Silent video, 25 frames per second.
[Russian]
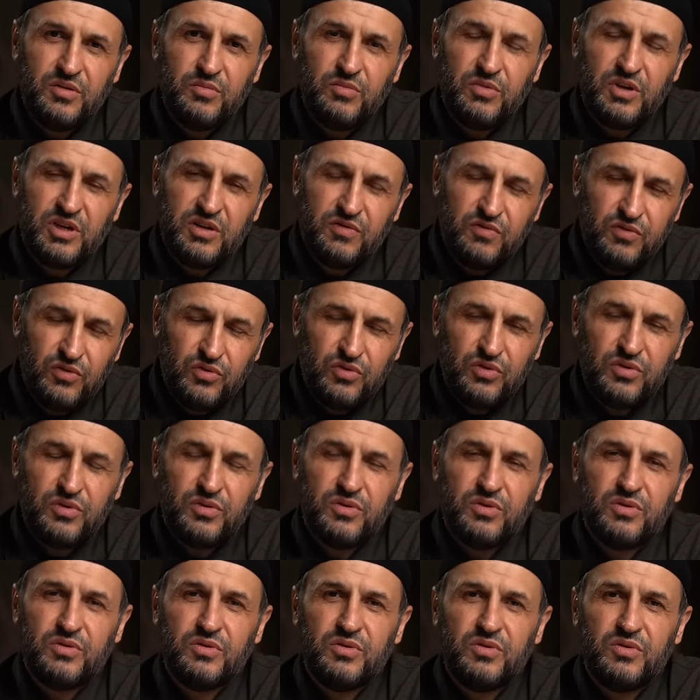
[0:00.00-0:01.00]

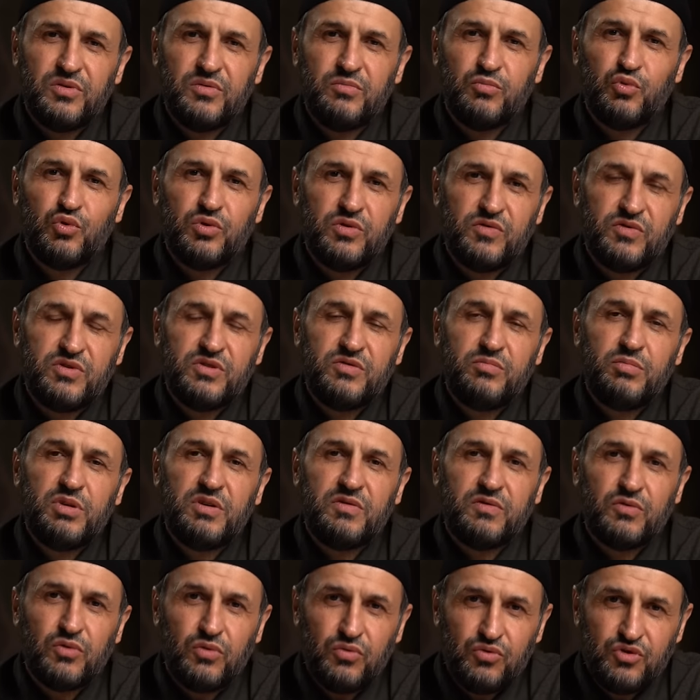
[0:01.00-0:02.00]
Марафон будет в себя
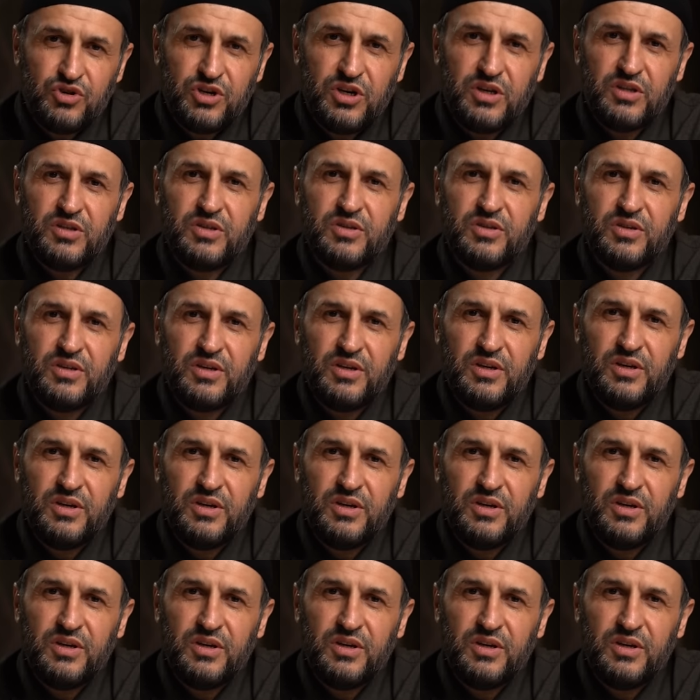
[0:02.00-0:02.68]
включать